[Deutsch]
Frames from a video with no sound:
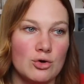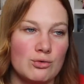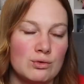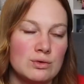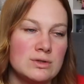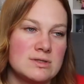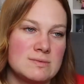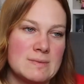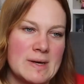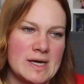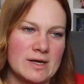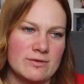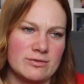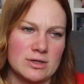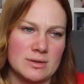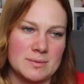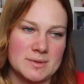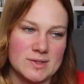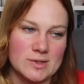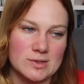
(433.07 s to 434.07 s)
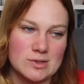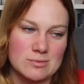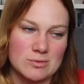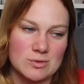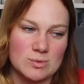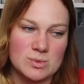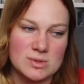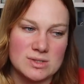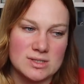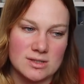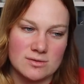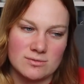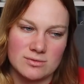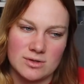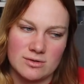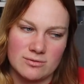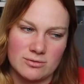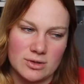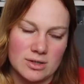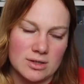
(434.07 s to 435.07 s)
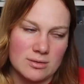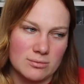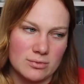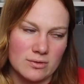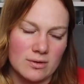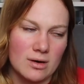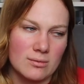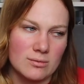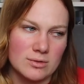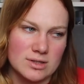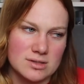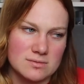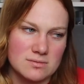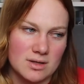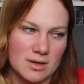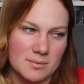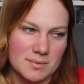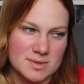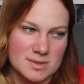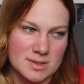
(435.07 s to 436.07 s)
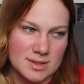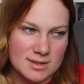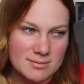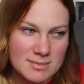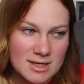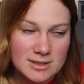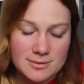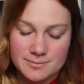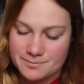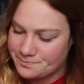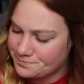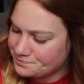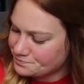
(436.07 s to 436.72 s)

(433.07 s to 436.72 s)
Und zwei davon habe ich auch zum Geburtstag von einer Freundin bekommen und deswegen habe ich es nicht gemacht.